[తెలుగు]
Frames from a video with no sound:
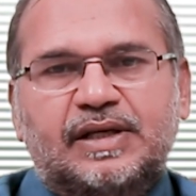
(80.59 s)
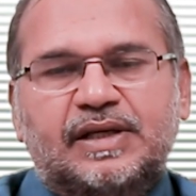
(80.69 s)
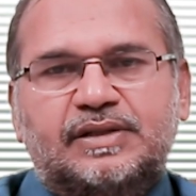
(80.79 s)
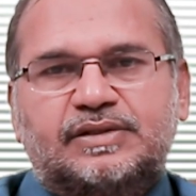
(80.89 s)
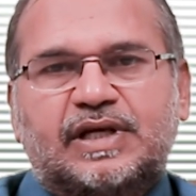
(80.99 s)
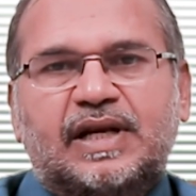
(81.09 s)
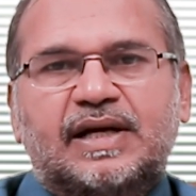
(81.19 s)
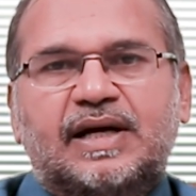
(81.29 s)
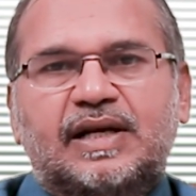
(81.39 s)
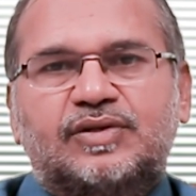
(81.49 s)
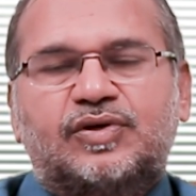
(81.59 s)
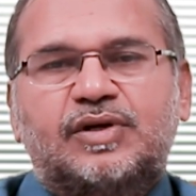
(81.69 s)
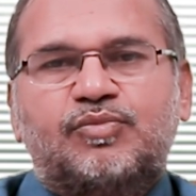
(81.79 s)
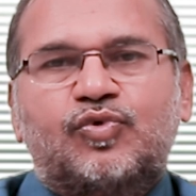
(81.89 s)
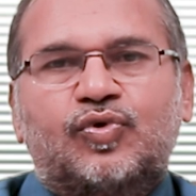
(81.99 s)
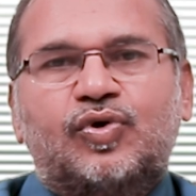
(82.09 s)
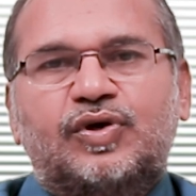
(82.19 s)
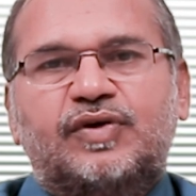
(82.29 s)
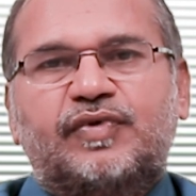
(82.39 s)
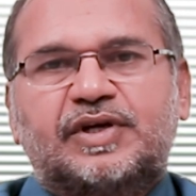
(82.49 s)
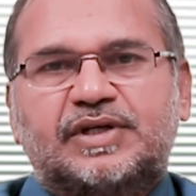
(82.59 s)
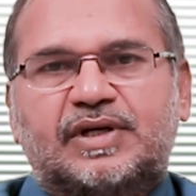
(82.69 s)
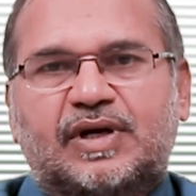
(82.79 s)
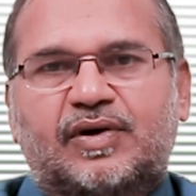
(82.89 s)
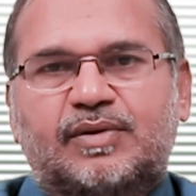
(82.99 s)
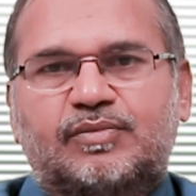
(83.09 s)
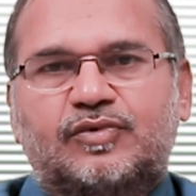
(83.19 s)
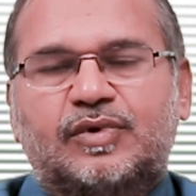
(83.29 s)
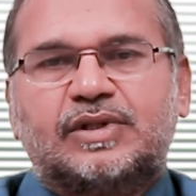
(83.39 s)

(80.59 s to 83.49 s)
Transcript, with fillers: ఈ చల్లగాలితో ముక్కులో ఇన్ఫెక్షన్ రావడము